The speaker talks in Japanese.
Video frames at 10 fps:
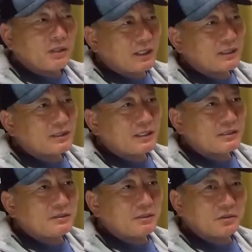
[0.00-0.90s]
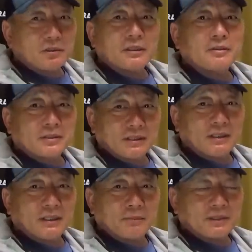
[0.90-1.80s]
ね三振は取れてるし、
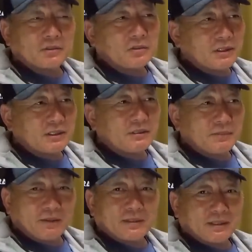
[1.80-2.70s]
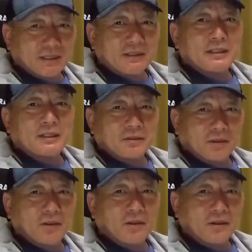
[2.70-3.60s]
はい、まあ、そんなに心配はしてないんだけ
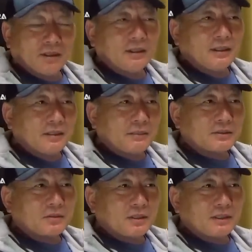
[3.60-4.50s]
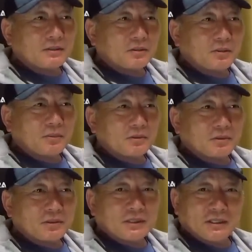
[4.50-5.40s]
ど、うん、まあそこら辺ちょっともう
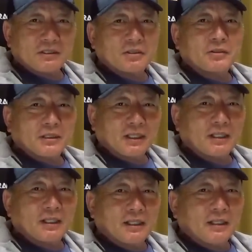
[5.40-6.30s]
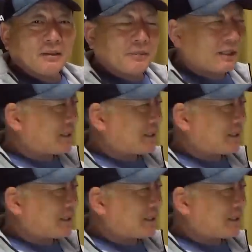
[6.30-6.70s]
少し慎重にね、うん、まあ、投